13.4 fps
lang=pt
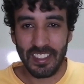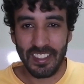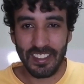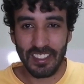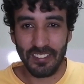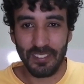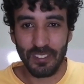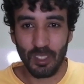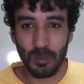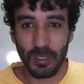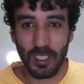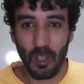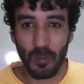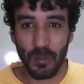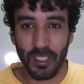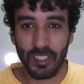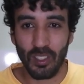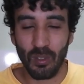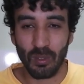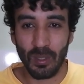Esse filme
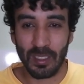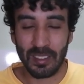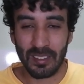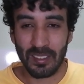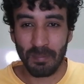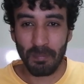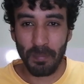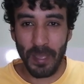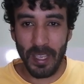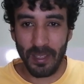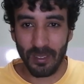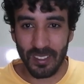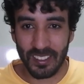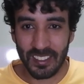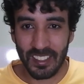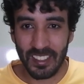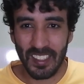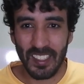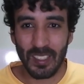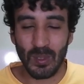realmente é um das pérolas
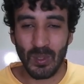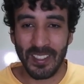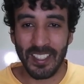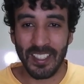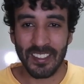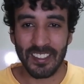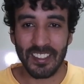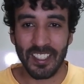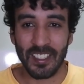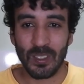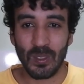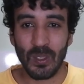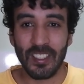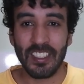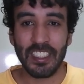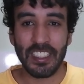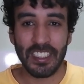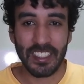do grande diretor